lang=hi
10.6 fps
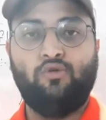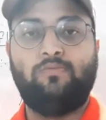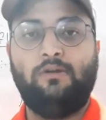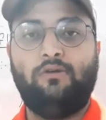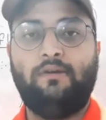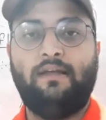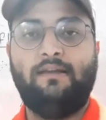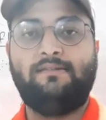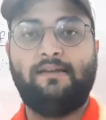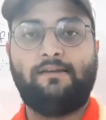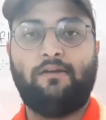उसमें जो रियल
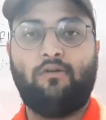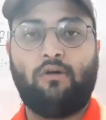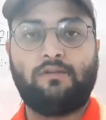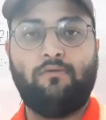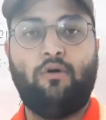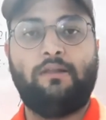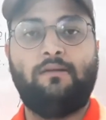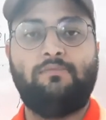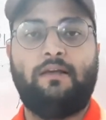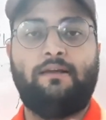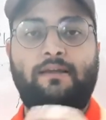इस्टेट की कॉस्ट है वो एकदम
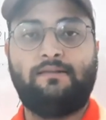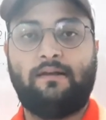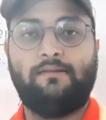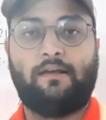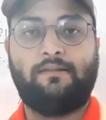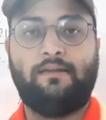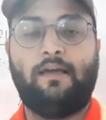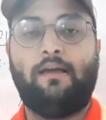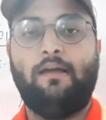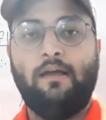से इंक्रीज़ कर सकती है